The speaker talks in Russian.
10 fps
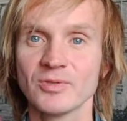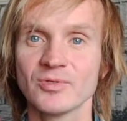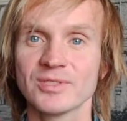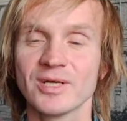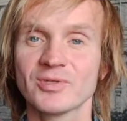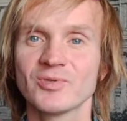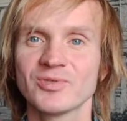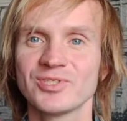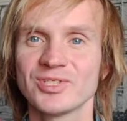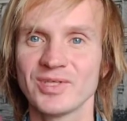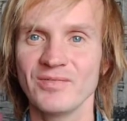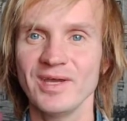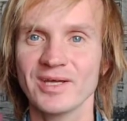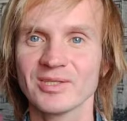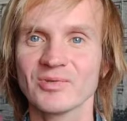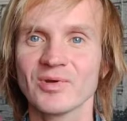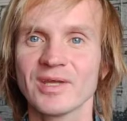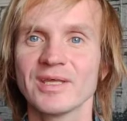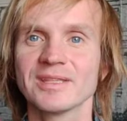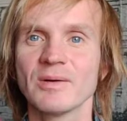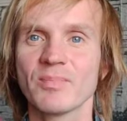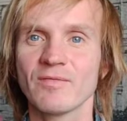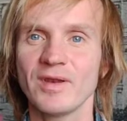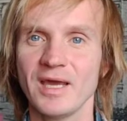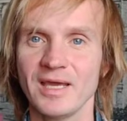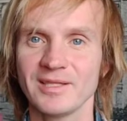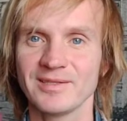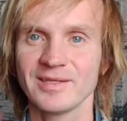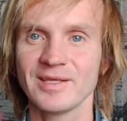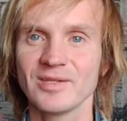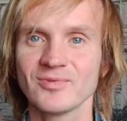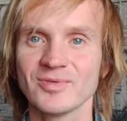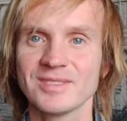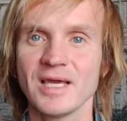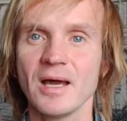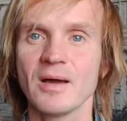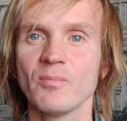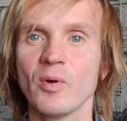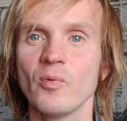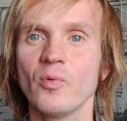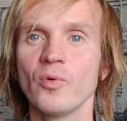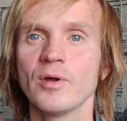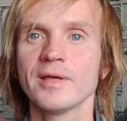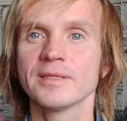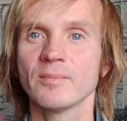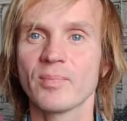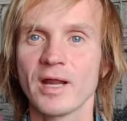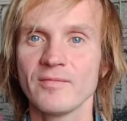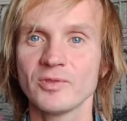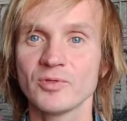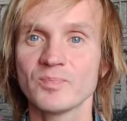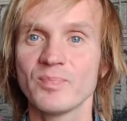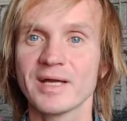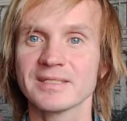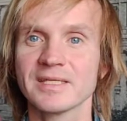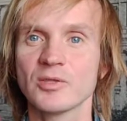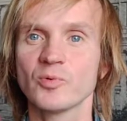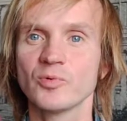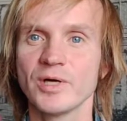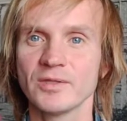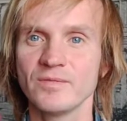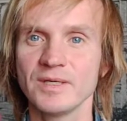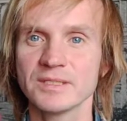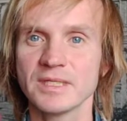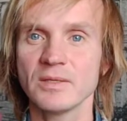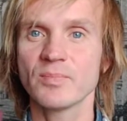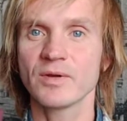То есть как тот человек, который направляет. То есть я могу направить, то есть показать, куда двигаться и